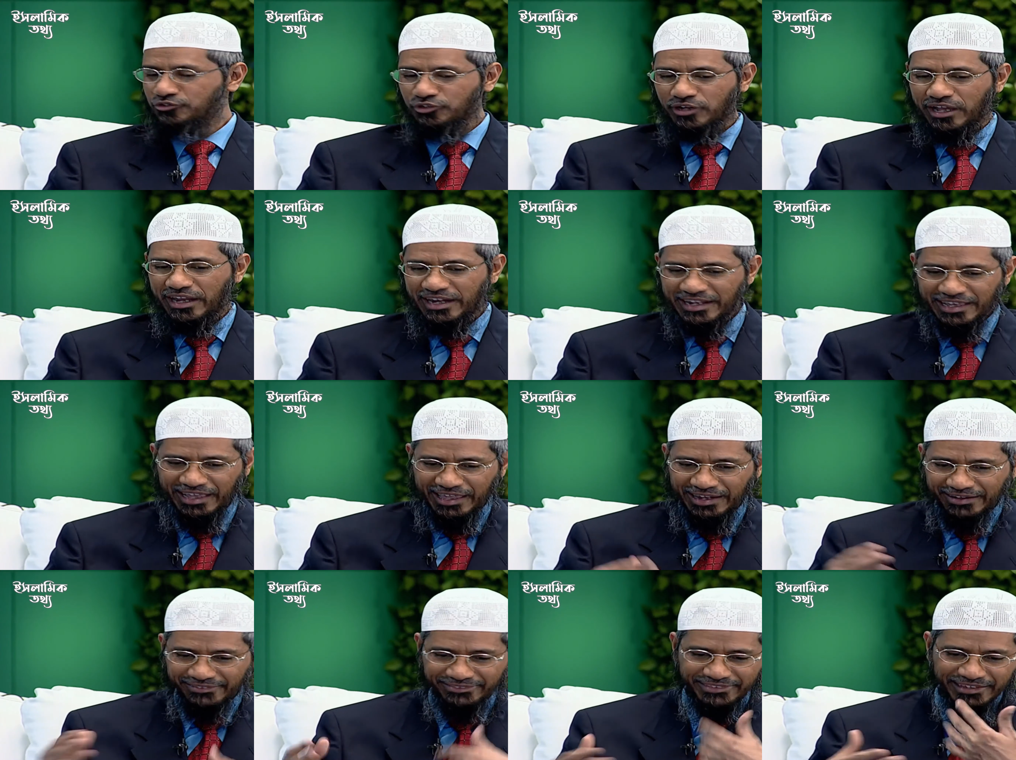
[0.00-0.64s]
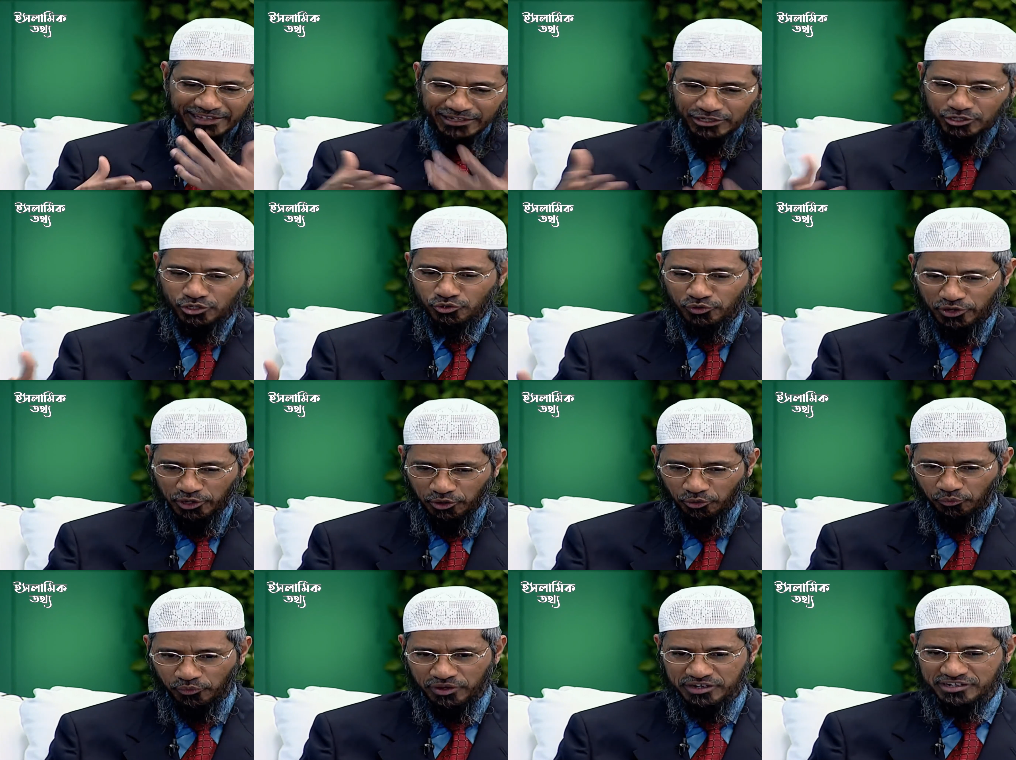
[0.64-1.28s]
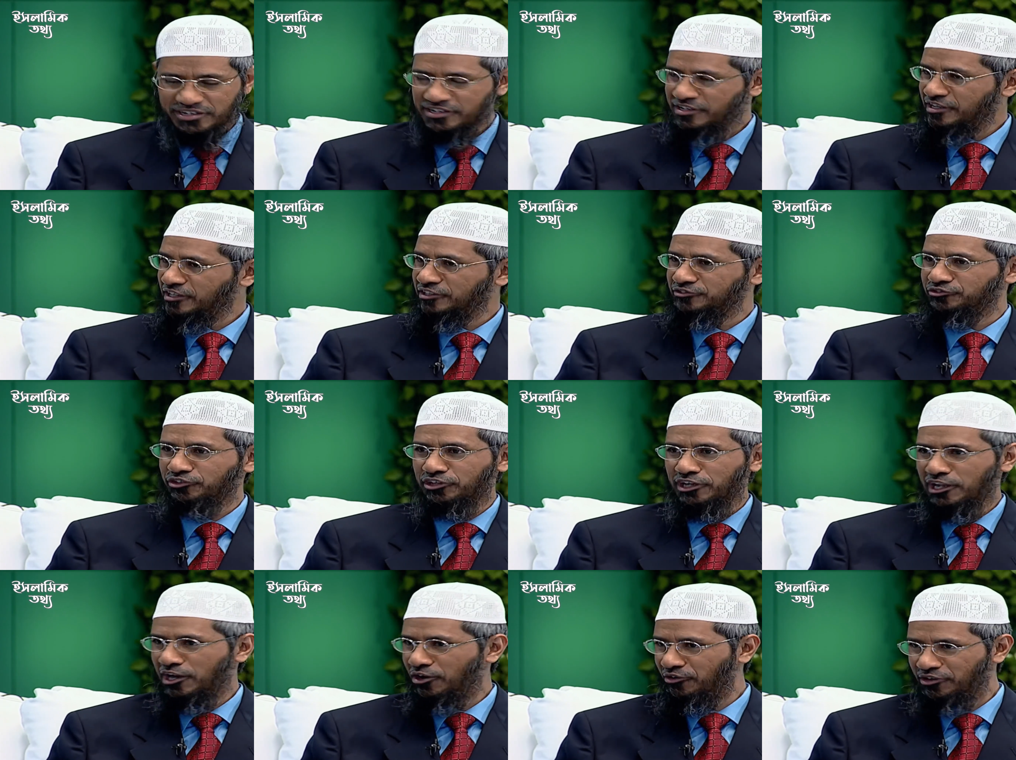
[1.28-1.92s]
তাহলে ধর্মে নতুন কিছু চালু করার
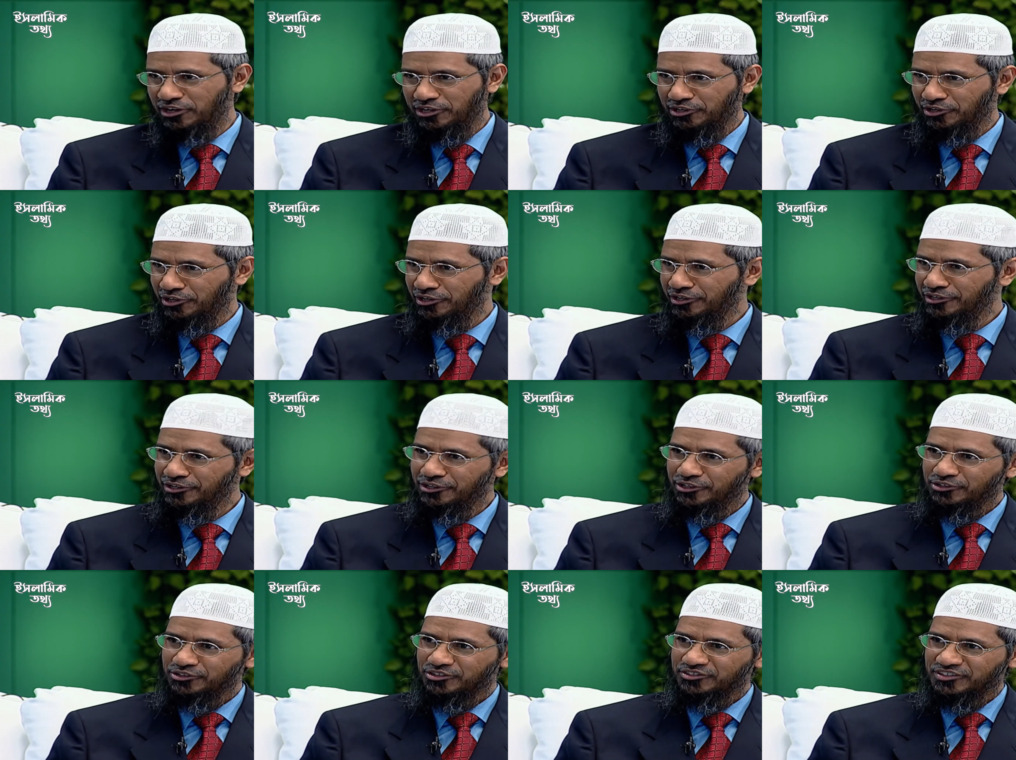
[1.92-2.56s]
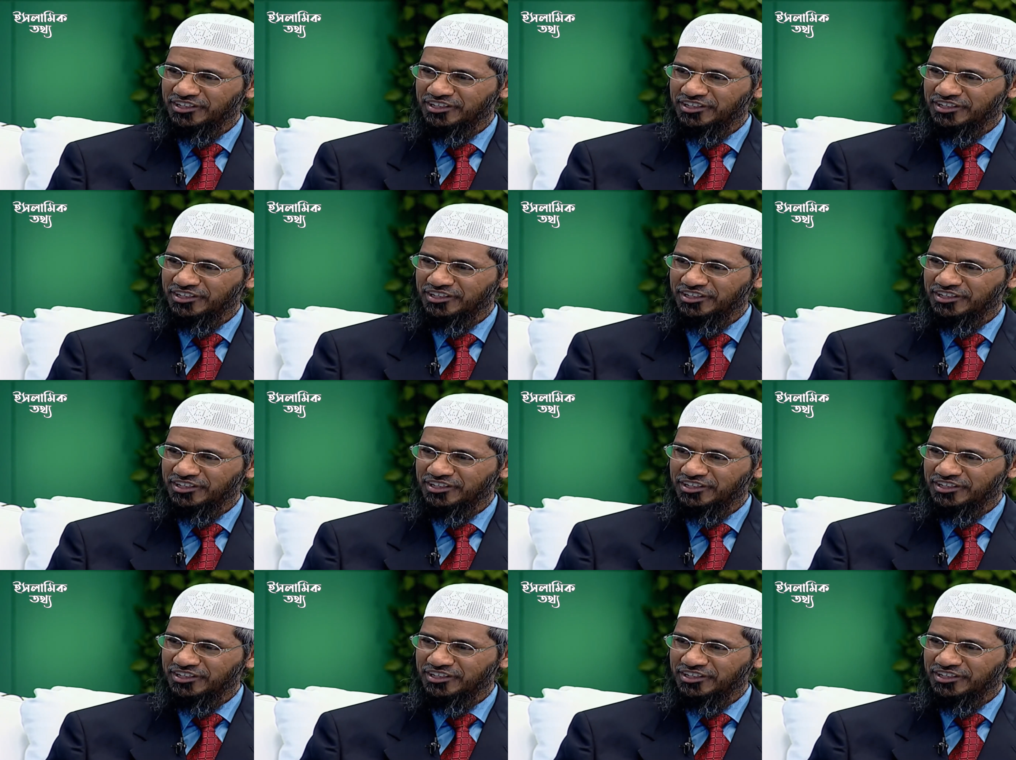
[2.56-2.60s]
কোনো অনুমতি নেই